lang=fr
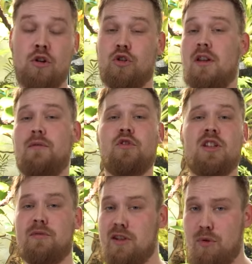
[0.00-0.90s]
J'en avais
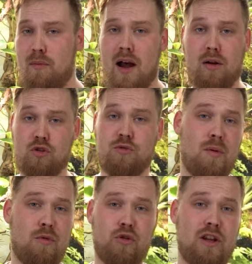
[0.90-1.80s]
aussi un petit peu marre qu'en ce
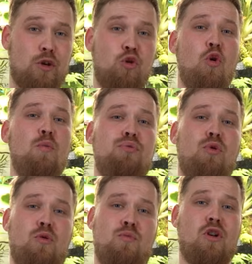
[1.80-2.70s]
moment il n'y en ait que
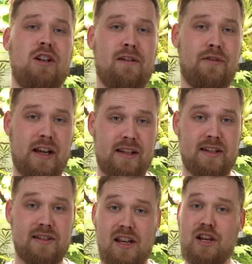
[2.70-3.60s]
pour le Morelia
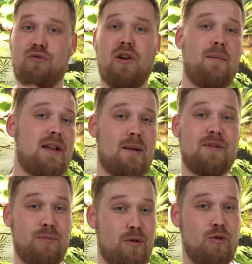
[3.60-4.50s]
Veridis et je voulais remettre un
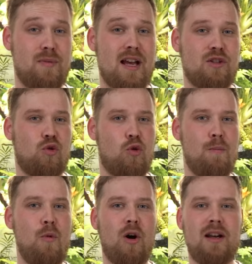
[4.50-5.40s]
petit peu de lumière sur le
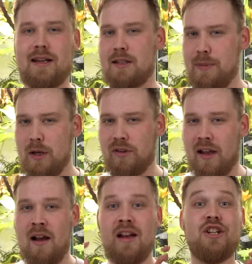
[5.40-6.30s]
Morelia
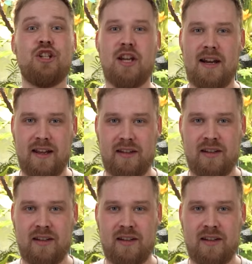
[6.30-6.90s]
Spilota Cheney.